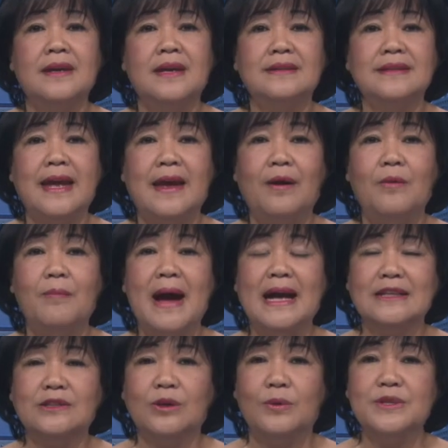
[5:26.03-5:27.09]
Theo
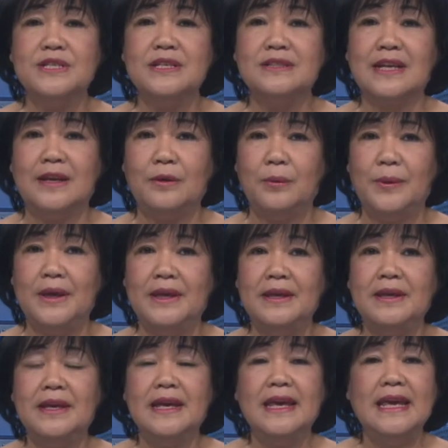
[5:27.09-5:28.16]
ban tổ chức thành ủy,
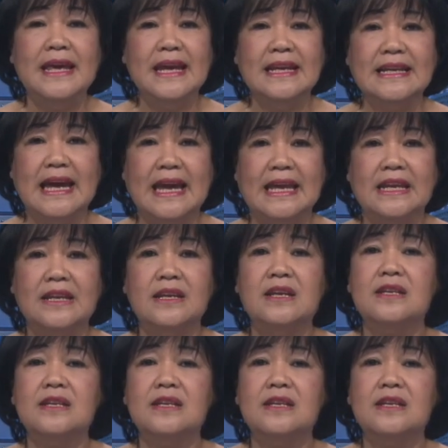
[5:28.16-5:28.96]
hiện nay